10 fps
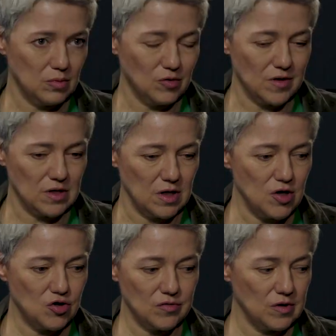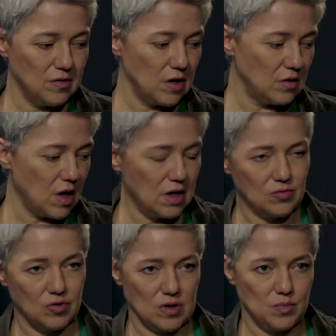буквально личного, говорят, а
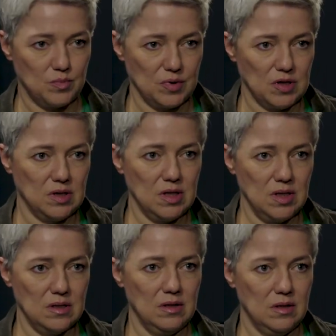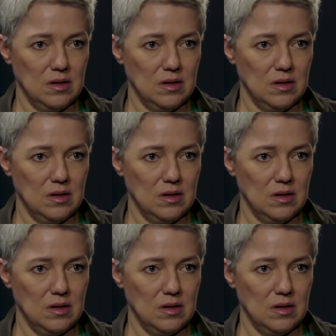это у нас понятые,